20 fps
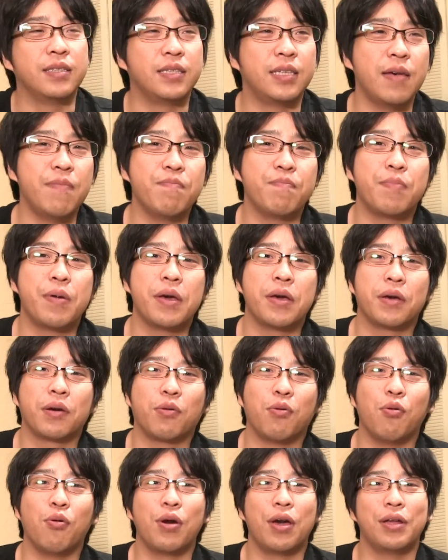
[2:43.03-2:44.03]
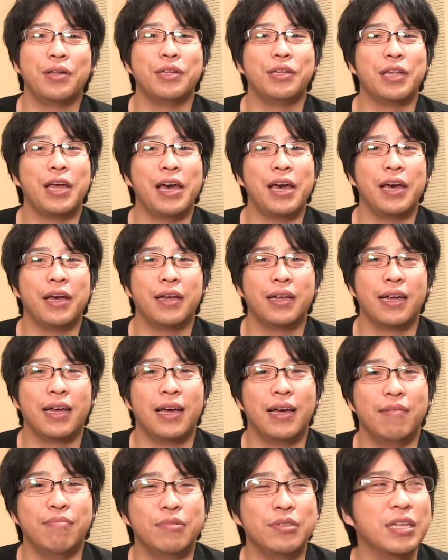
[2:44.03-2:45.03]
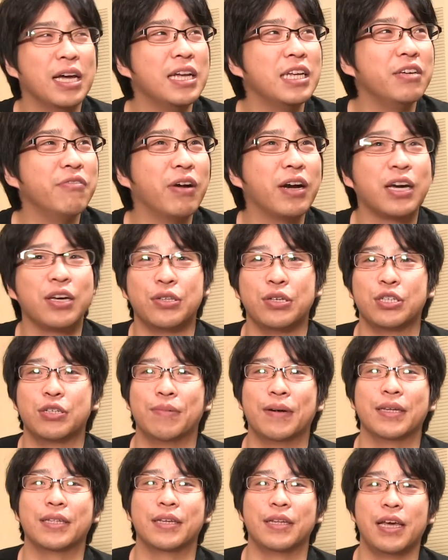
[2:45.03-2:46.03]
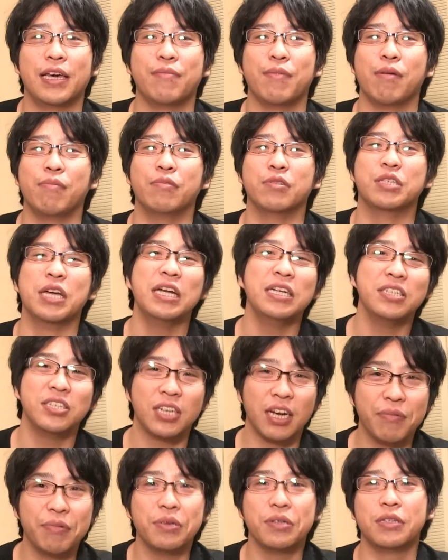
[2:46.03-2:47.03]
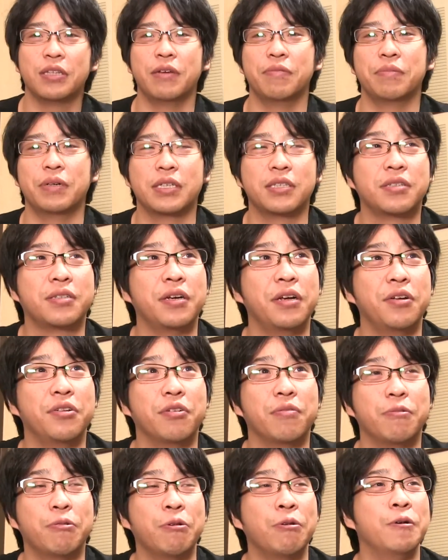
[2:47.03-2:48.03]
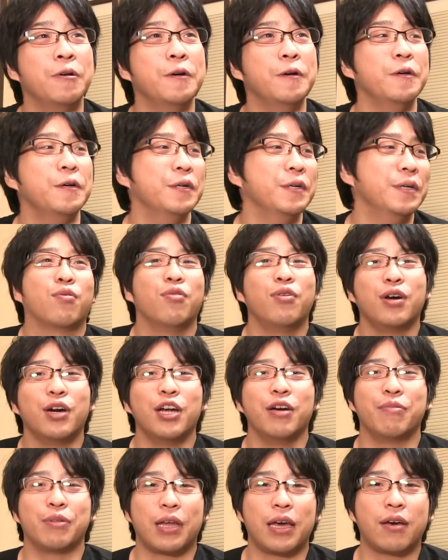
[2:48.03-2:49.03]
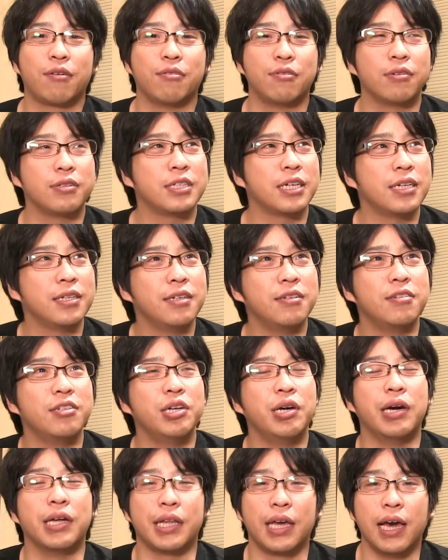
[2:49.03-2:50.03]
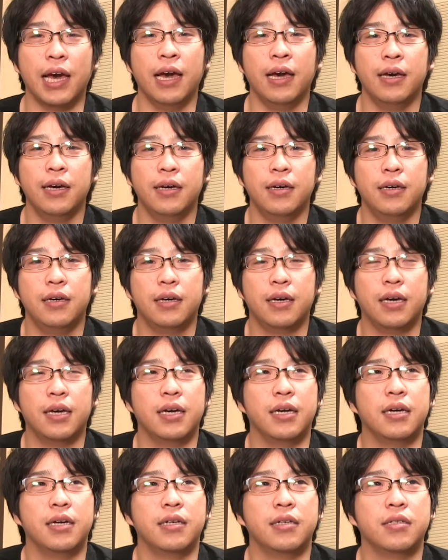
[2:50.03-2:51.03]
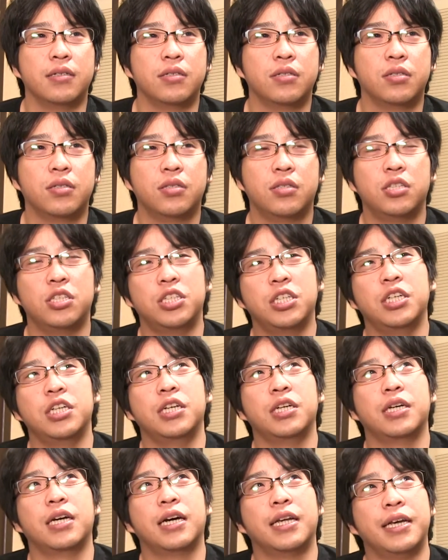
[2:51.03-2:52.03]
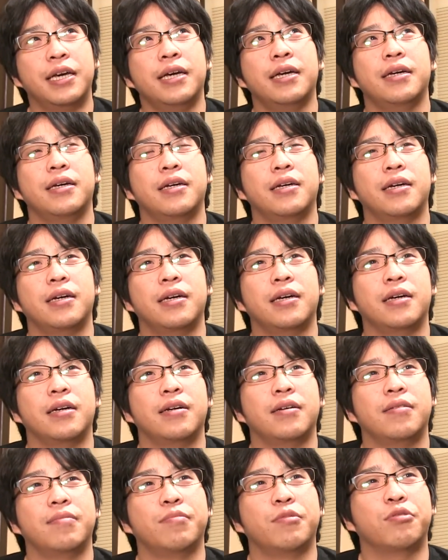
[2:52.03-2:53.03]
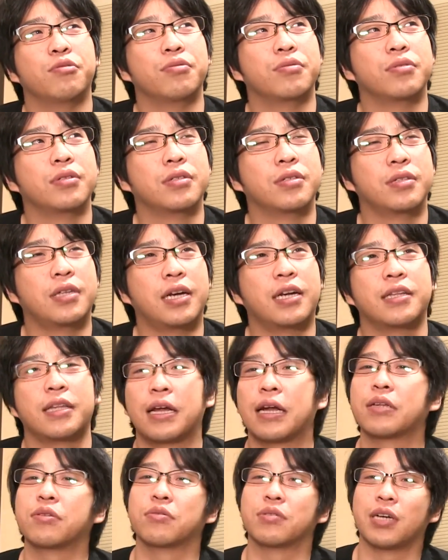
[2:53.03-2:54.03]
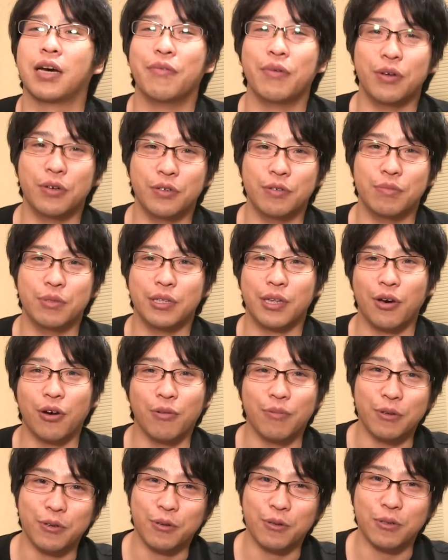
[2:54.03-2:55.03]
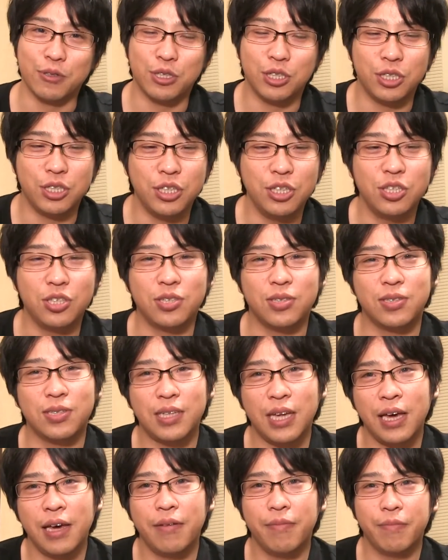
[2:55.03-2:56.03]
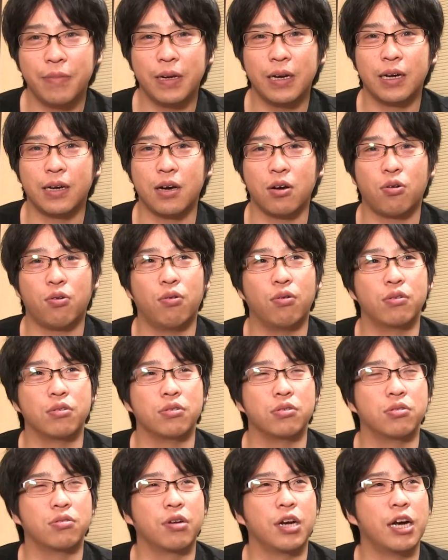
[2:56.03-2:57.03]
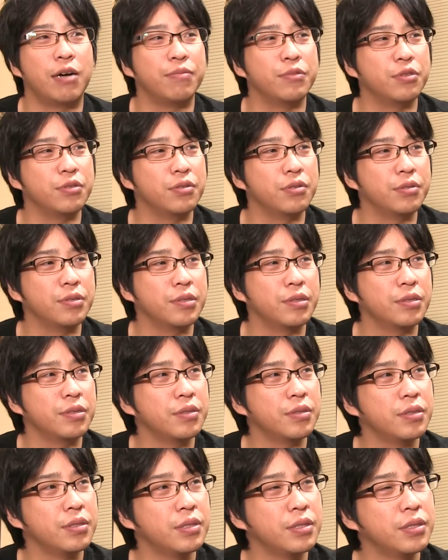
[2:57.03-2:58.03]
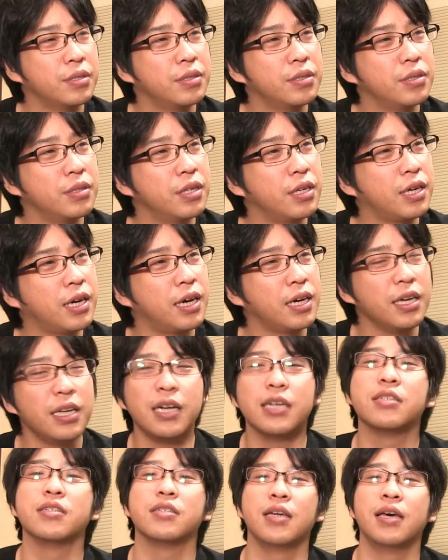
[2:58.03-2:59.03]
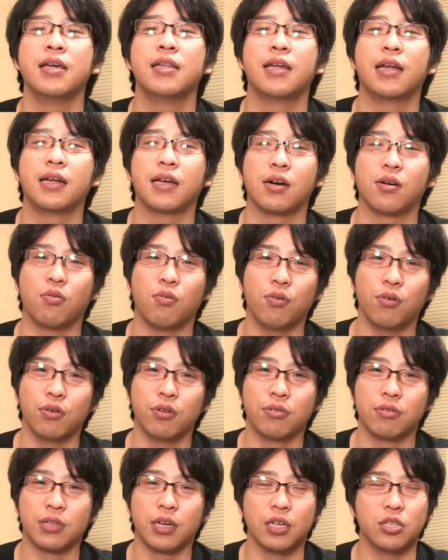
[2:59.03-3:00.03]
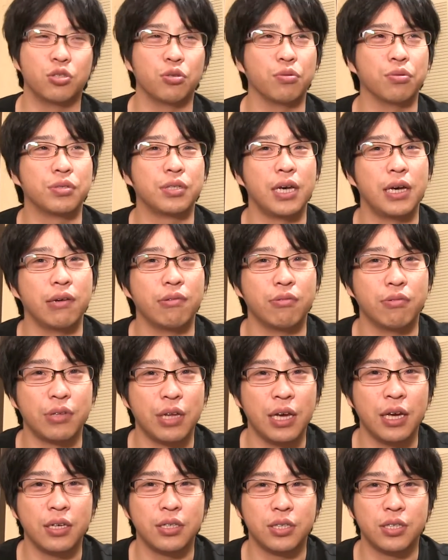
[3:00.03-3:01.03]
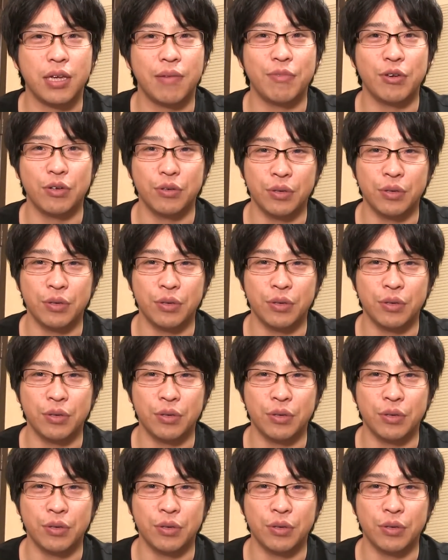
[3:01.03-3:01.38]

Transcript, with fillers: 前編後編にね、えー、無駄に分けてしまってね今無駄に喋ってますけれどもこれからもねこのチャンネルではね、えー辻がね、えー、もうダラダラと喋るビデオブログシリーズとね、まあ、なんかこういうドラムに限らずね何かこういろんな挑戦をねしてみ